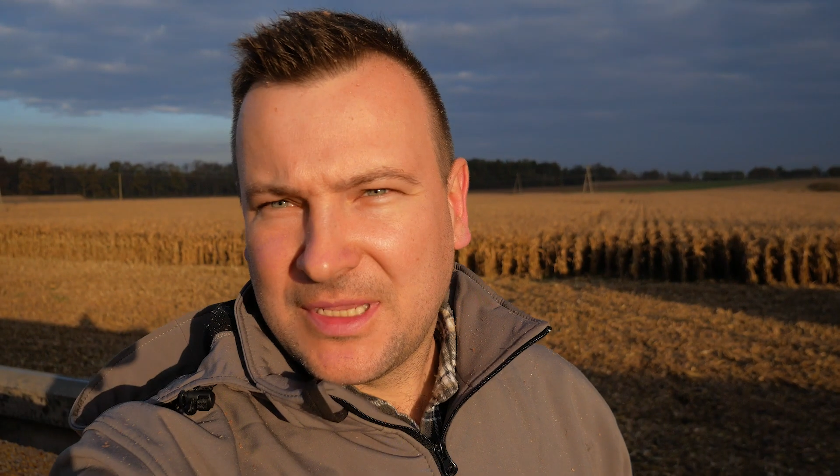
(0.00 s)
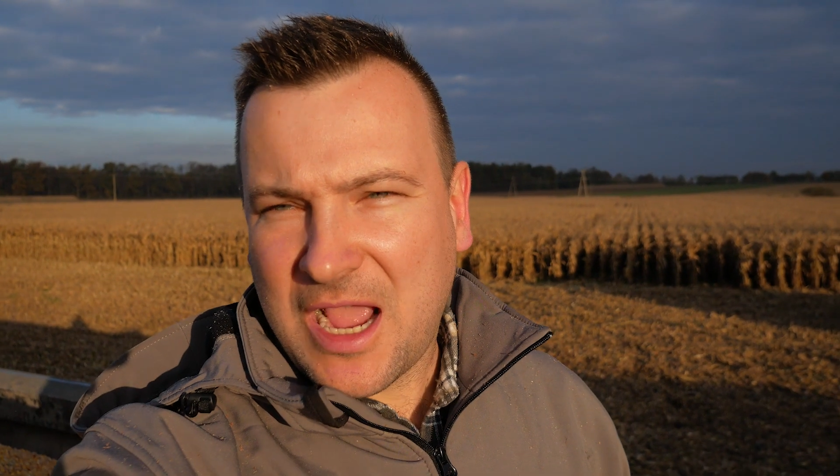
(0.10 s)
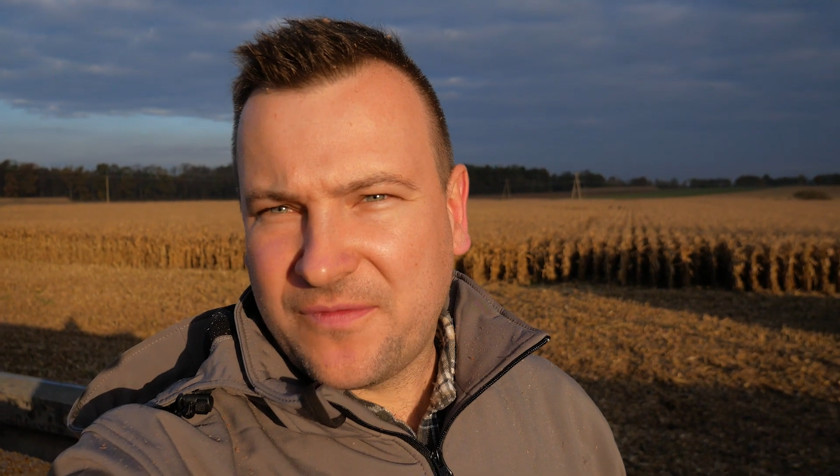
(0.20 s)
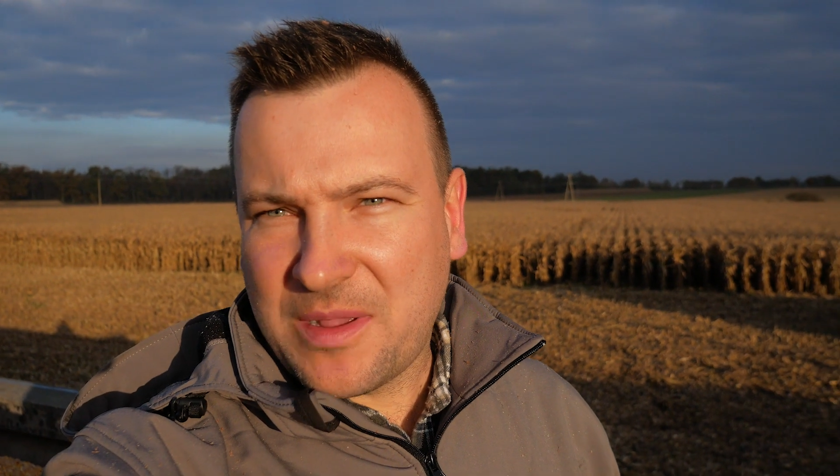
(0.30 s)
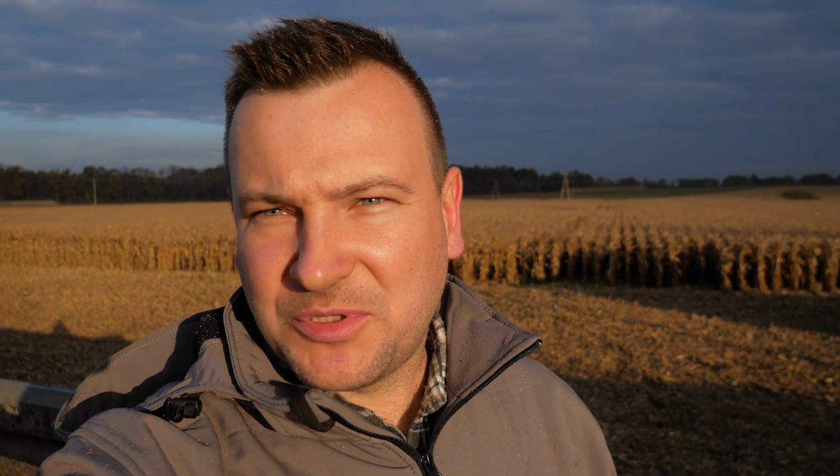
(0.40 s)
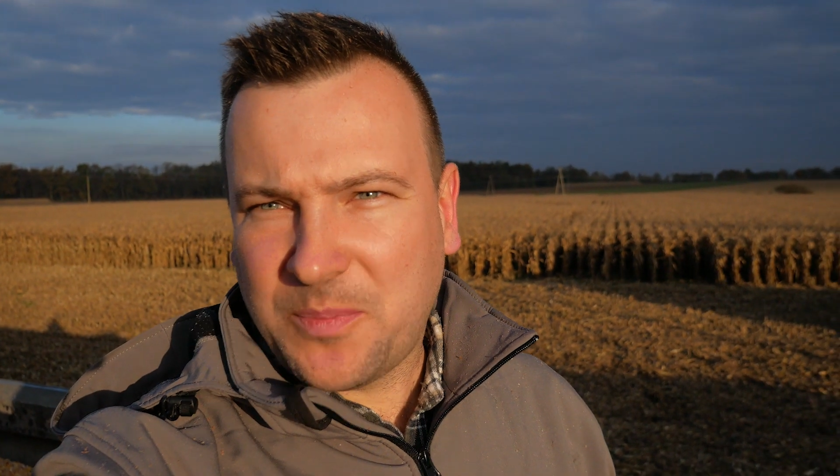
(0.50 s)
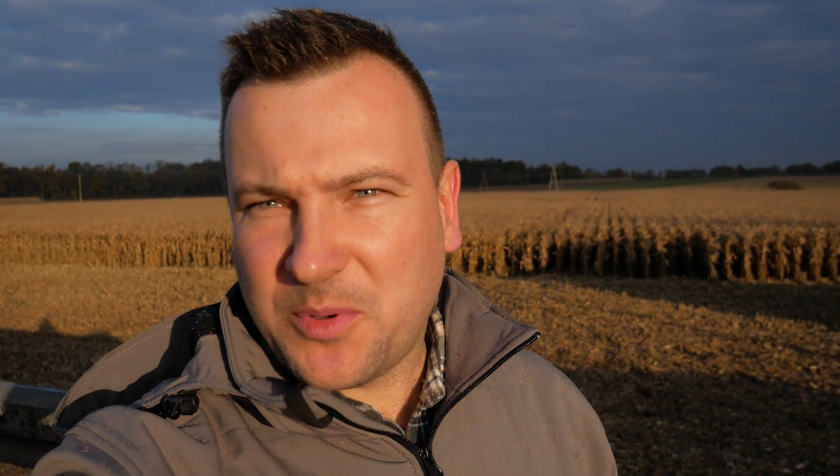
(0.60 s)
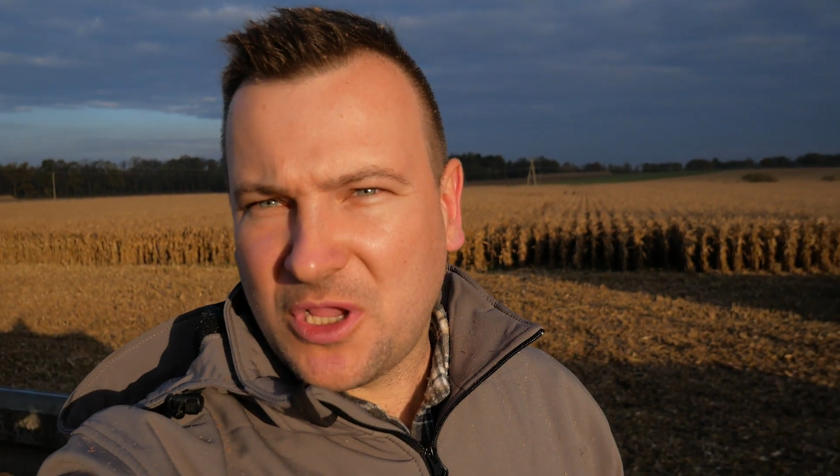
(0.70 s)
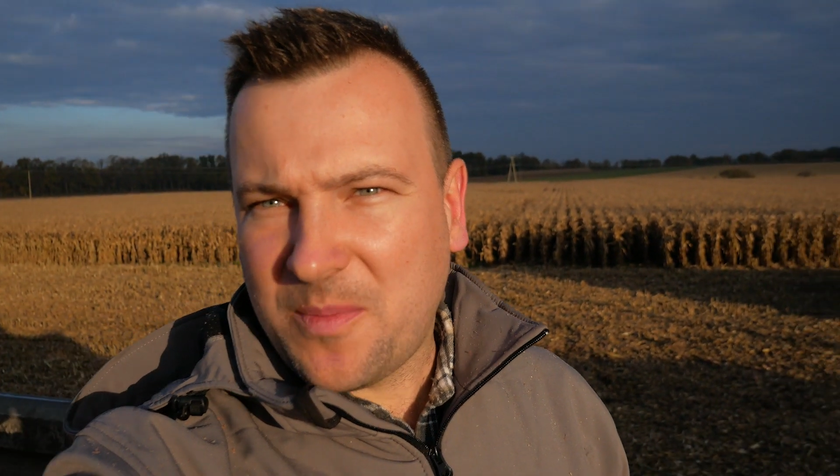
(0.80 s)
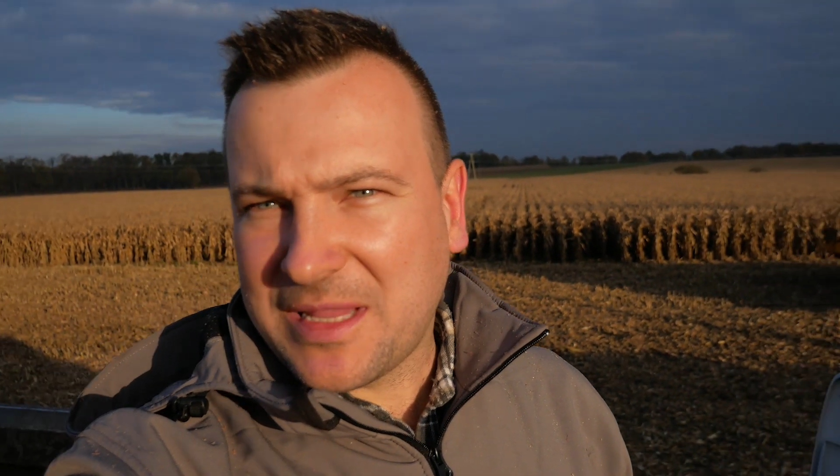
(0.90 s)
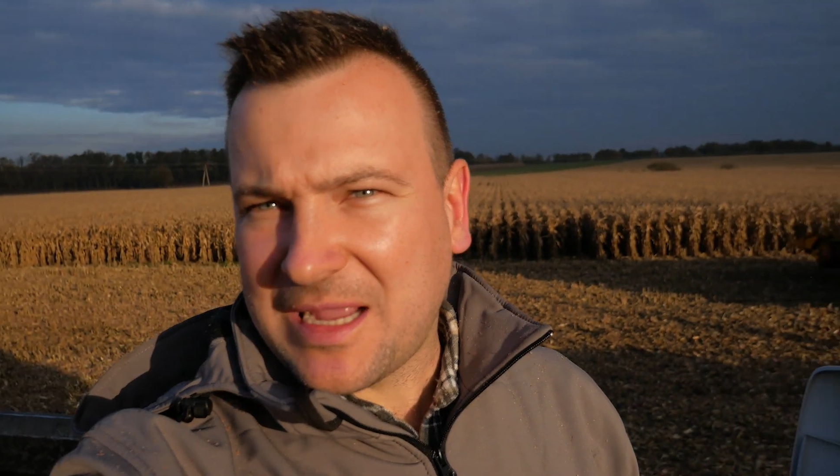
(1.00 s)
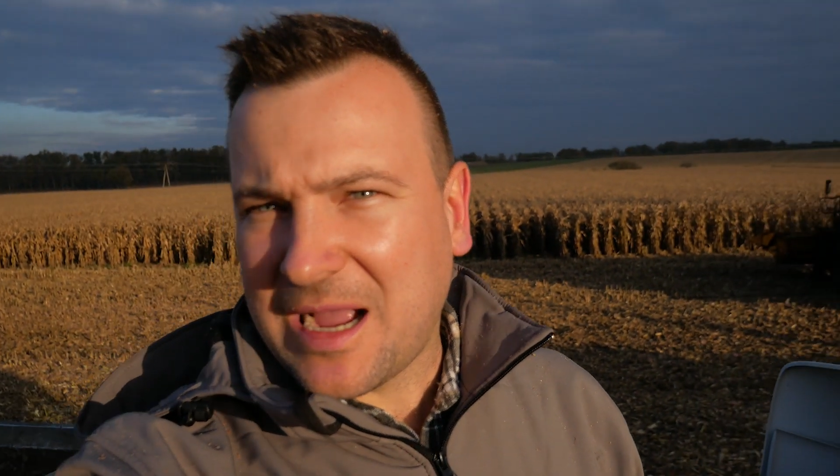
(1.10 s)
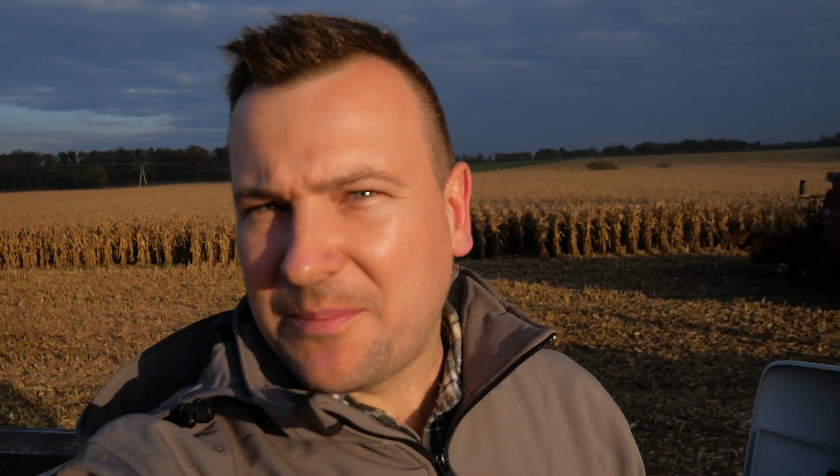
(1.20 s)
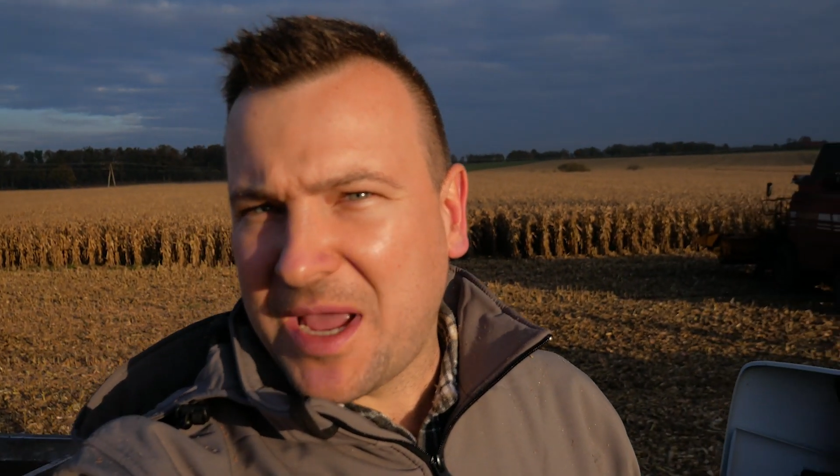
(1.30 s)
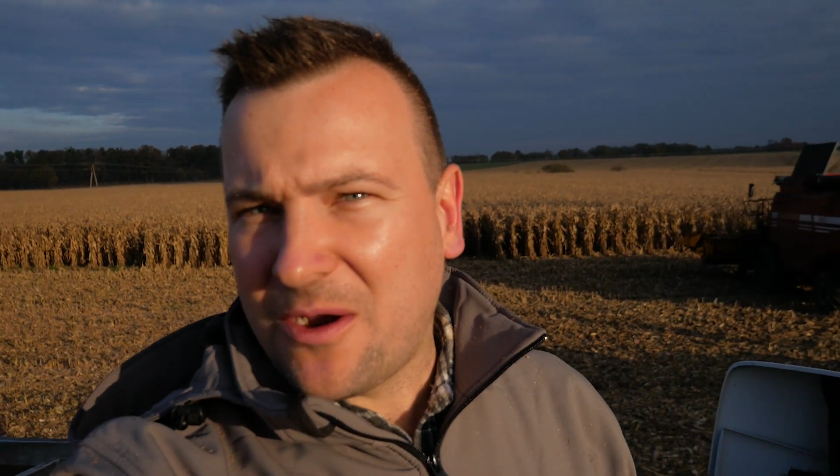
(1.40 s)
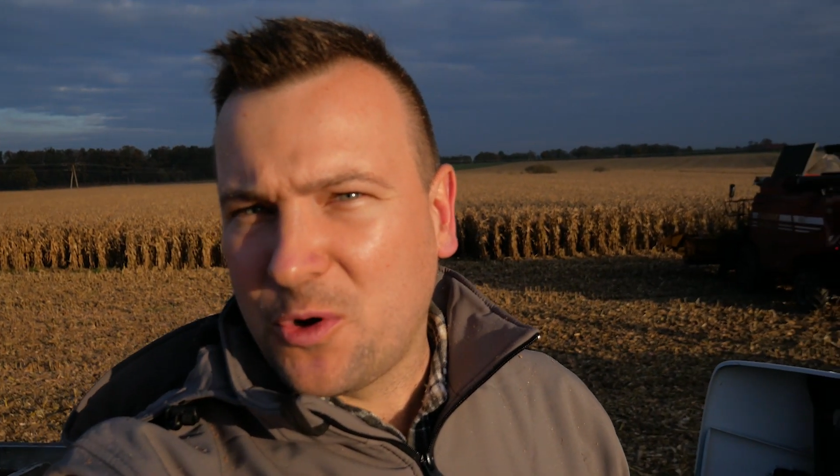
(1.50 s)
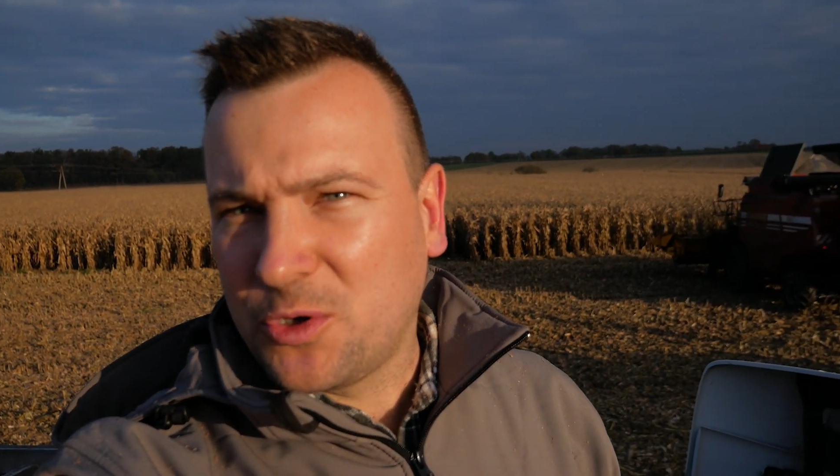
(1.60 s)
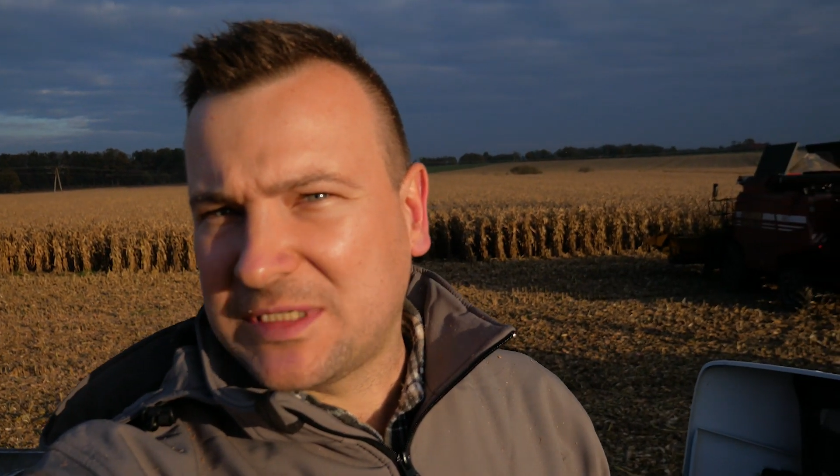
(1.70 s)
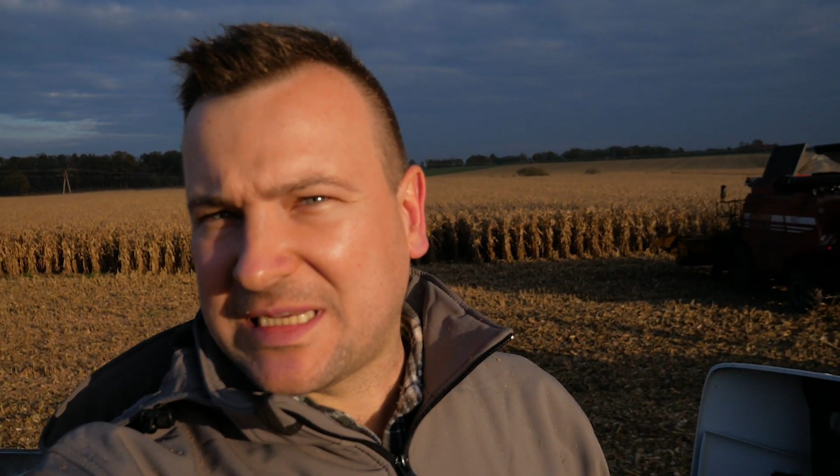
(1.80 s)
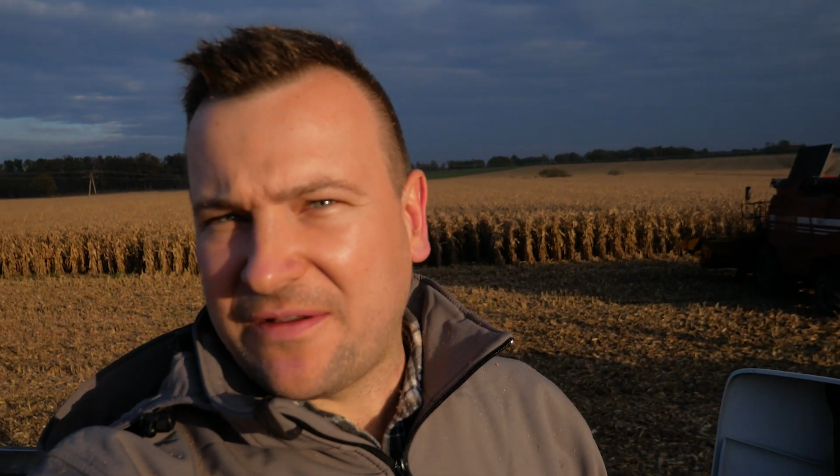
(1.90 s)
Jak Wam się podoba taka
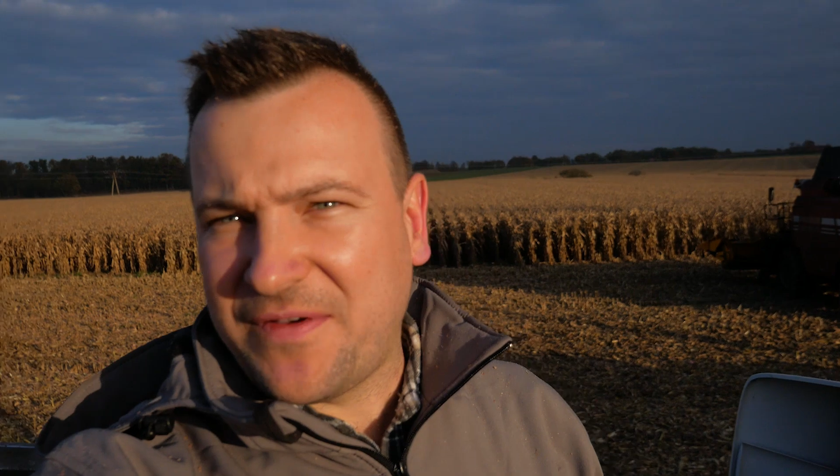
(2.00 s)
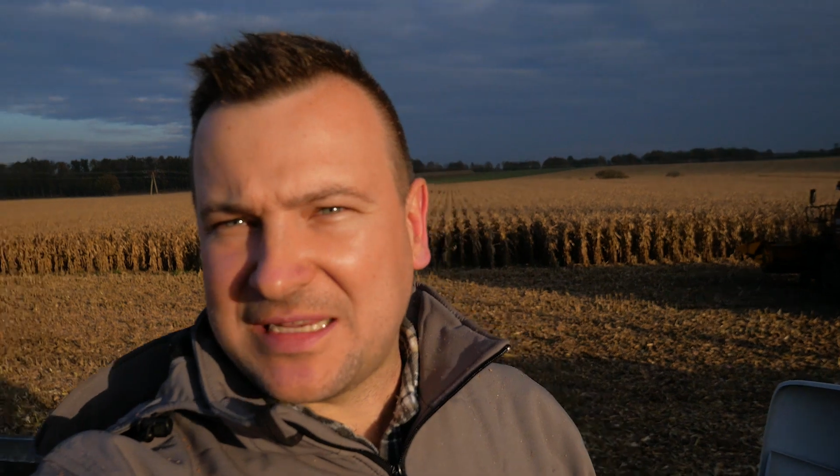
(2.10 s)
białoruska